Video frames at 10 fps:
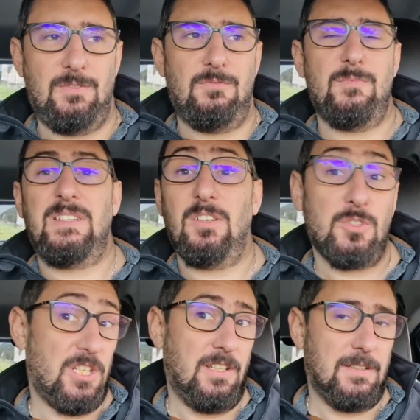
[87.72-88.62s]
que vous
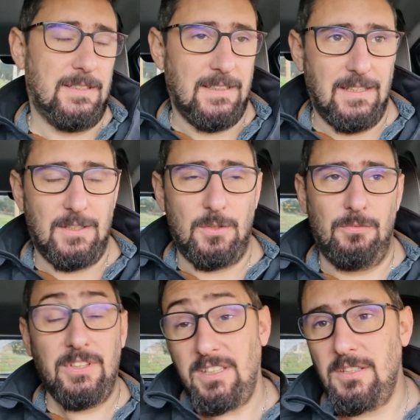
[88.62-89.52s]
m'attendiez, que
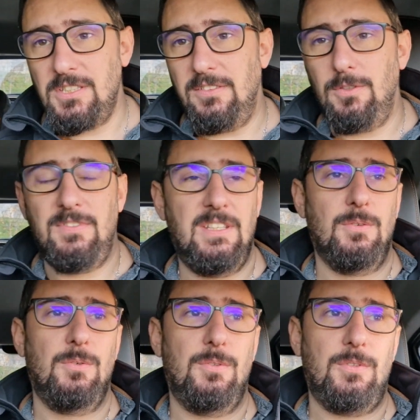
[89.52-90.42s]
vous attendiez cette
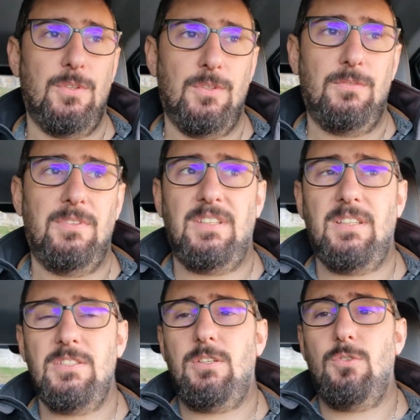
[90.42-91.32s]
vidéo, que vous
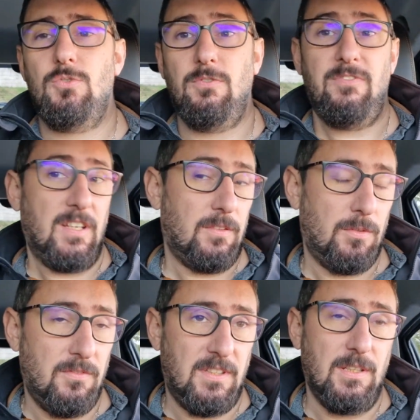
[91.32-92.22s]
attendiez que je fasse
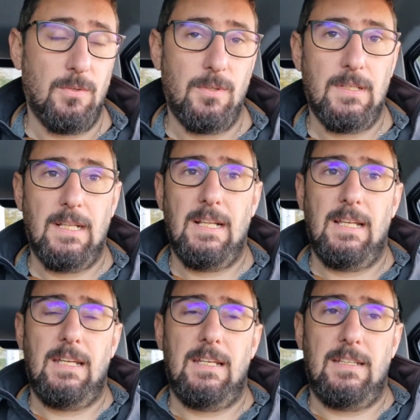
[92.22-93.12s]
une vidéo
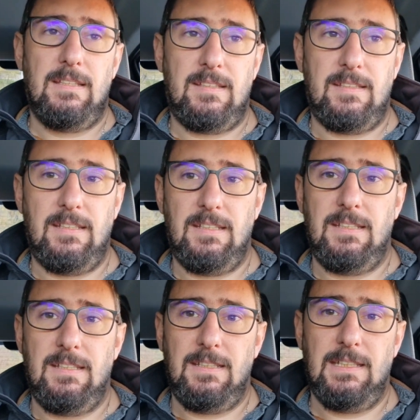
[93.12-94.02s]

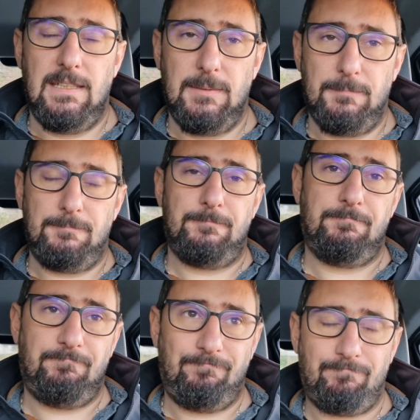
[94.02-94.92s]
c'est
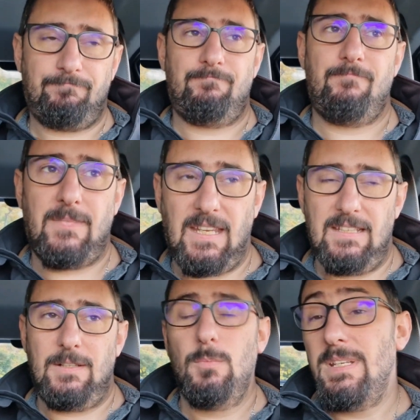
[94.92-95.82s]

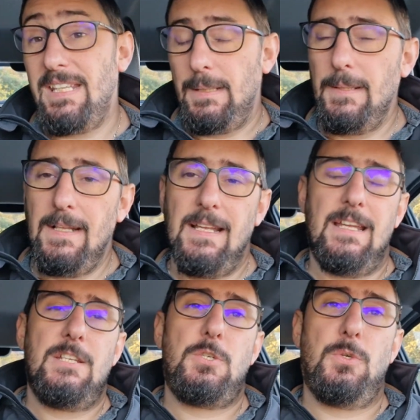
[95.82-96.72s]
compliqué.
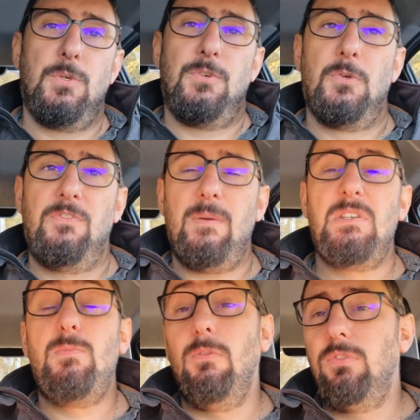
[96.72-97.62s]
Je vais un
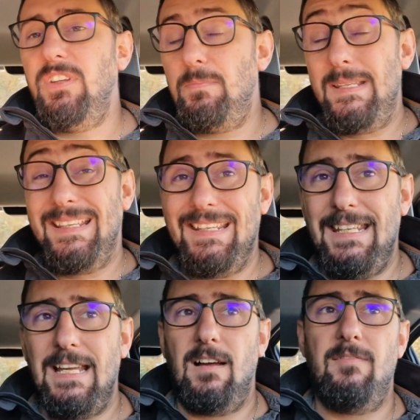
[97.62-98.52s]
petit peu vous
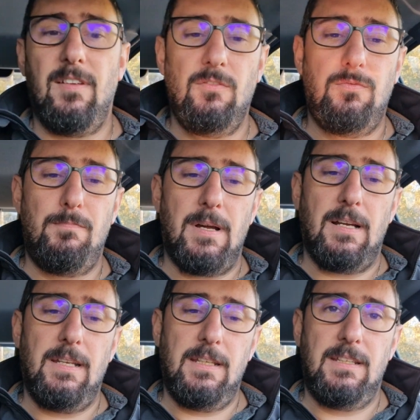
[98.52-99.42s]
expliquer, avant de vous
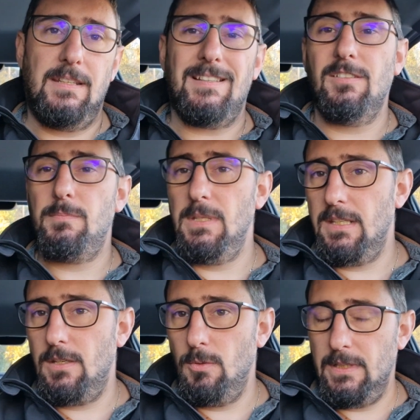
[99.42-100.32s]
parler des 30 000
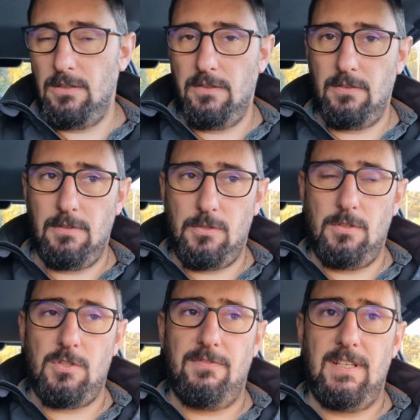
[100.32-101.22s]
km de cette
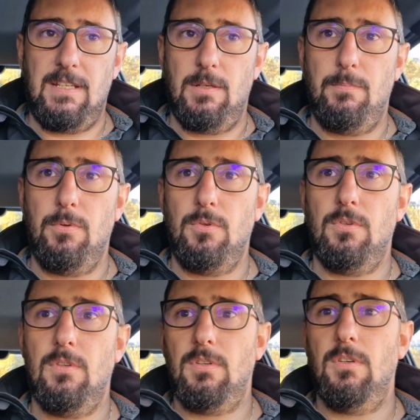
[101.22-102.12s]
voiture, je vais un
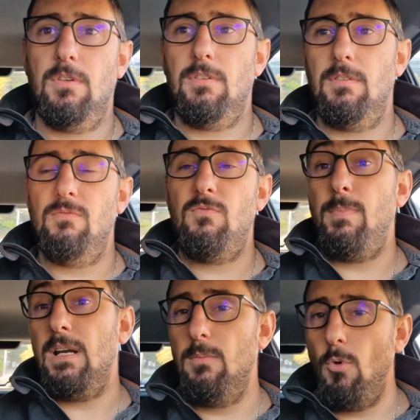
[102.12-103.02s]
peu euh, vous
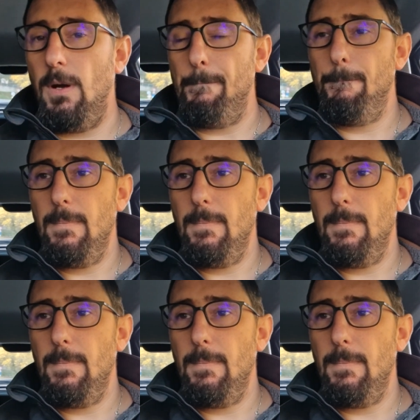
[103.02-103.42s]
parler de moi.